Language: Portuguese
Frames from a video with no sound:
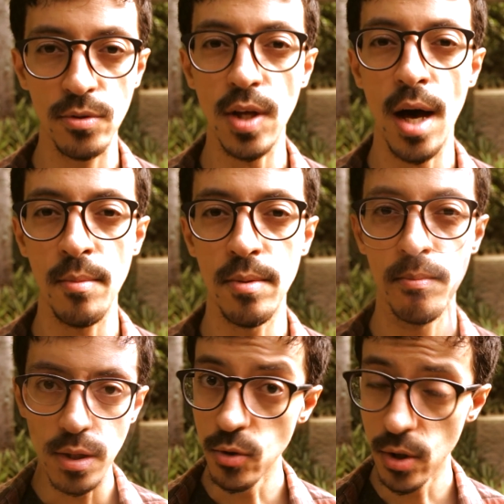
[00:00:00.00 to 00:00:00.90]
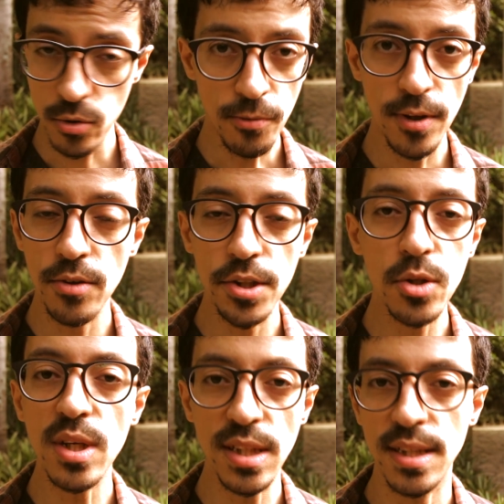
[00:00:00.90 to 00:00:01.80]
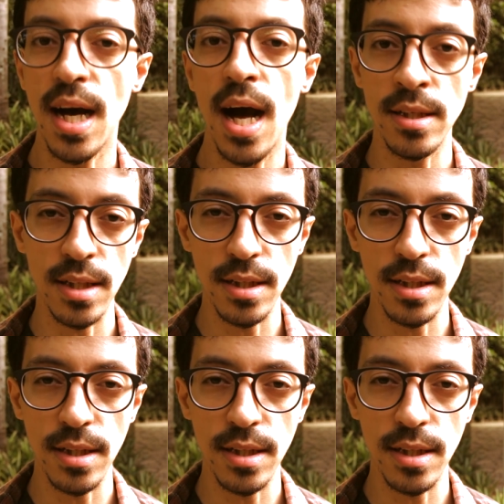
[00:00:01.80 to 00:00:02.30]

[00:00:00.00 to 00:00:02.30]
sabe? E eu não estou falando de quantidade